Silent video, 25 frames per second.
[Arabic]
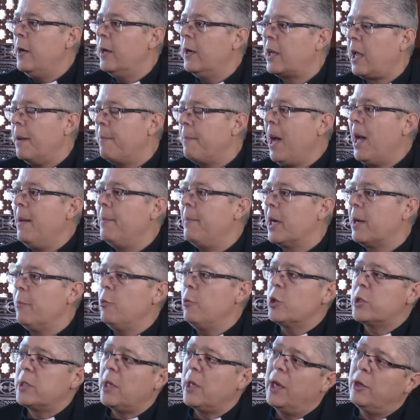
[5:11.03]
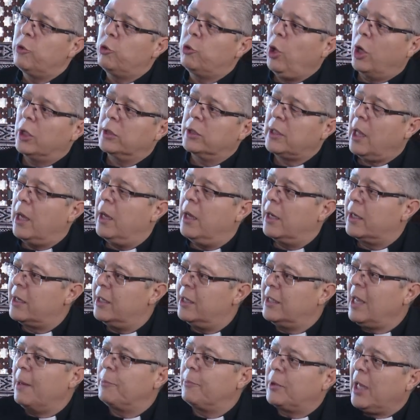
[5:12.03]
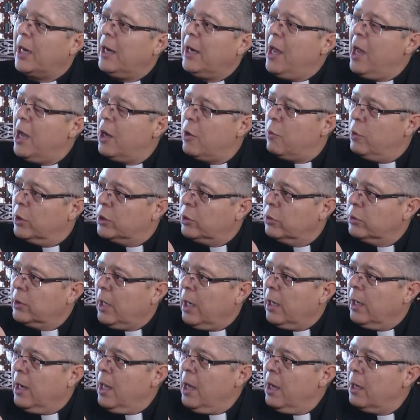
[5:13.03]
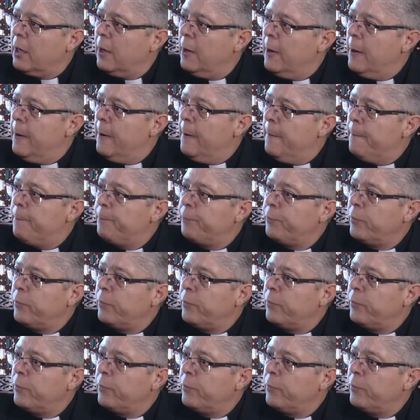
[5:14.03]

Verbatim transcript: كما أمر موسى أن تعطى كتاب طلاق وتطلق نعم.